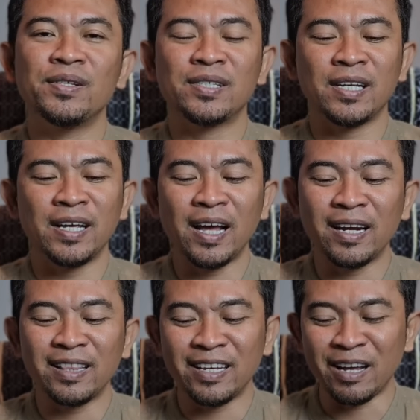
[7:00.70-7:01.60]
sehingga
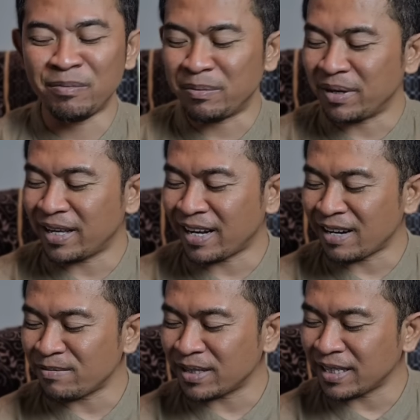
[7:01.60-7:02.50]
Anda tidak
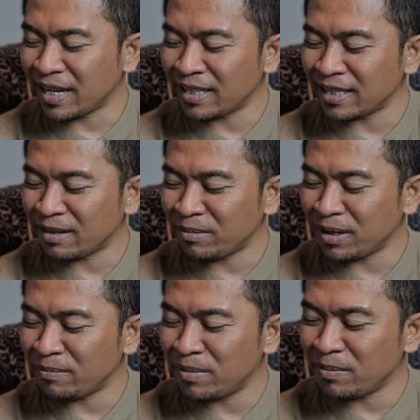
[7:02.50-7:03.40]
memikirkan masalah tetapi
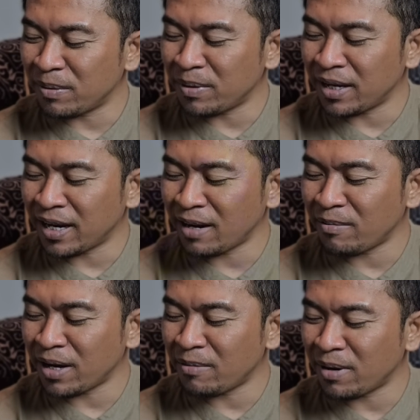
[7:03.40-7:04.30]
lebih
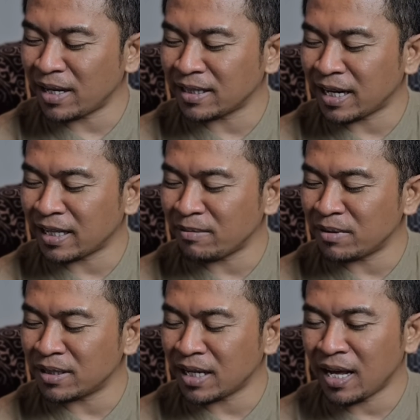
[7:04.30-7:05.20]
memikirkan bagaimana caranya
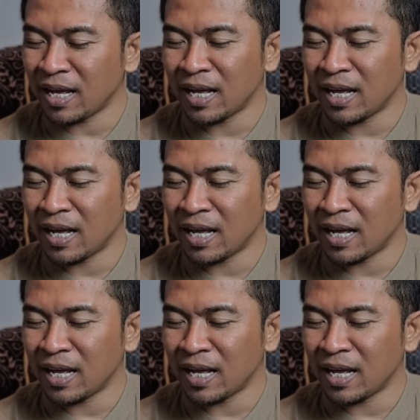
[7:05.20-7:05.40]
bisa